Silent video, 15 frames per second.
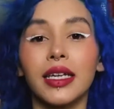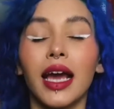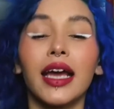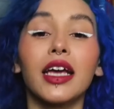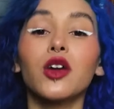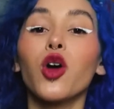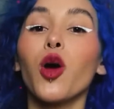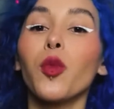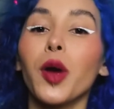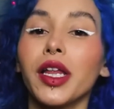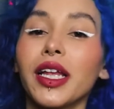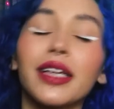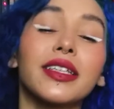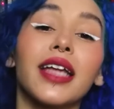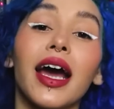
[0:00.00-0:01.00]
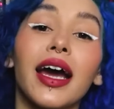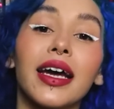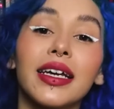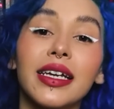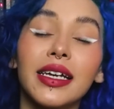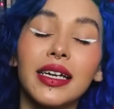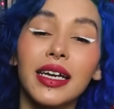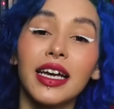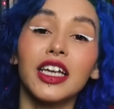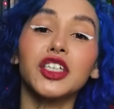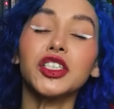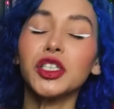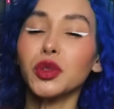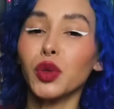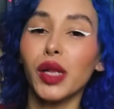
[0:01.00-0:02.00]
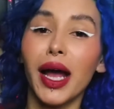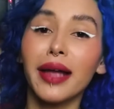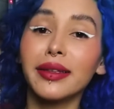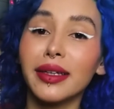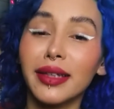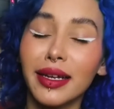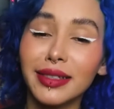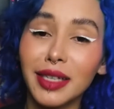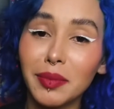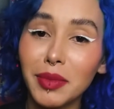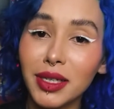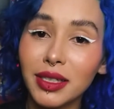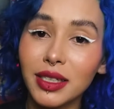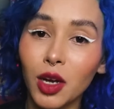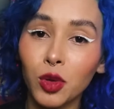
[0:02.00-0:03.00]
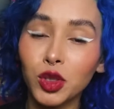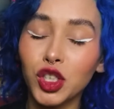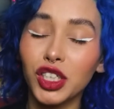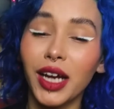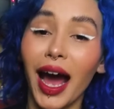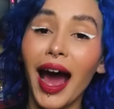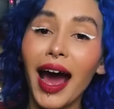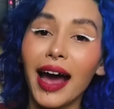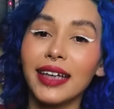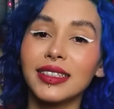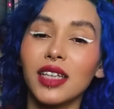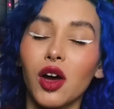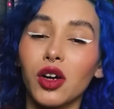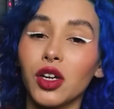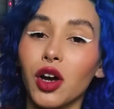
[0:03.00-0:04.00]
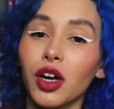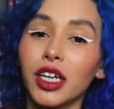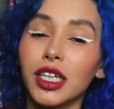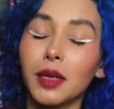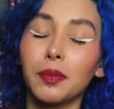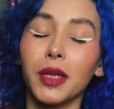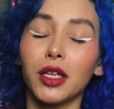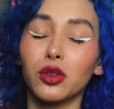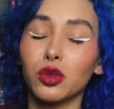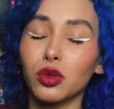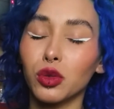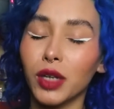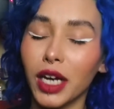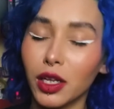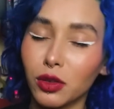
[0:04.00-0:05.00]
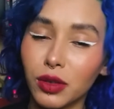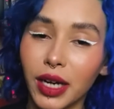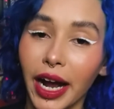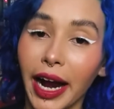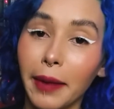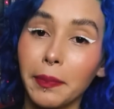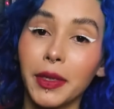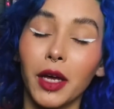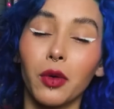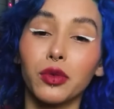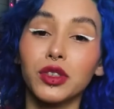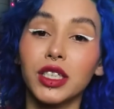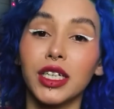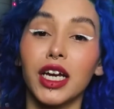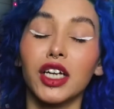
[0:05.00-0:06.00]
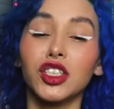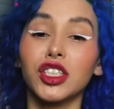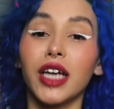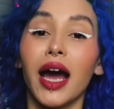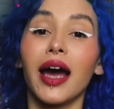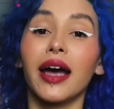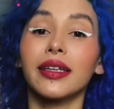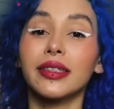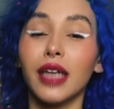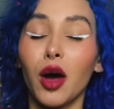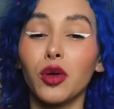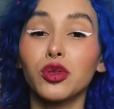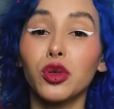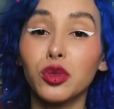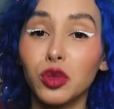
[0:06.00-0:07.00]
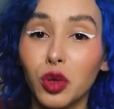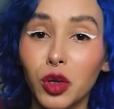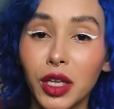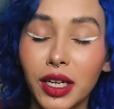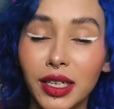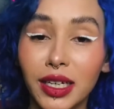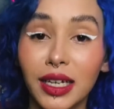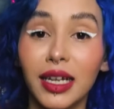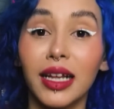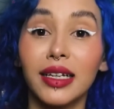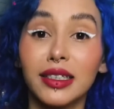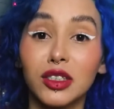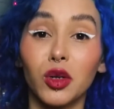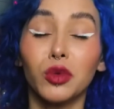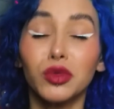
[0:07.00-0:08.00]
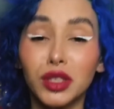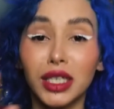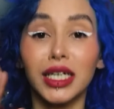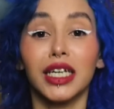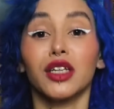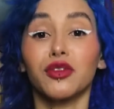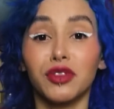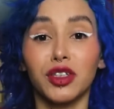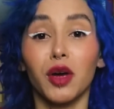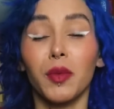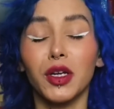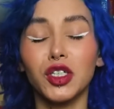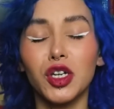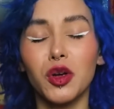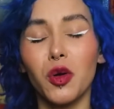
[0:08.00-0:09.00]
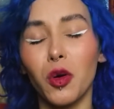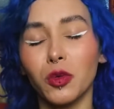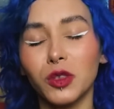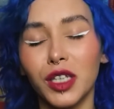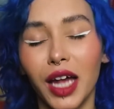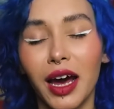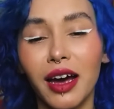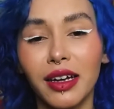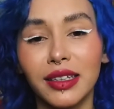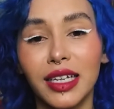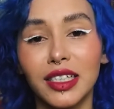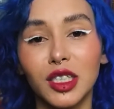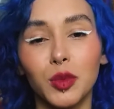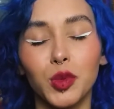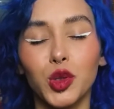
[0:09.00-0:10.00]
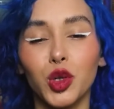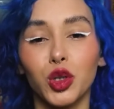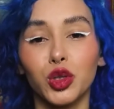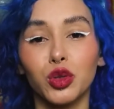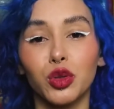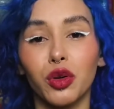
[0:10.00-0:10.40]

E aí, como ela tá aí intitulada nessa missão de arrastar o York para tudo que é lugar, para conseguir achar a tal doutora que eles conseguiram finalmente encontrar, nesse episódio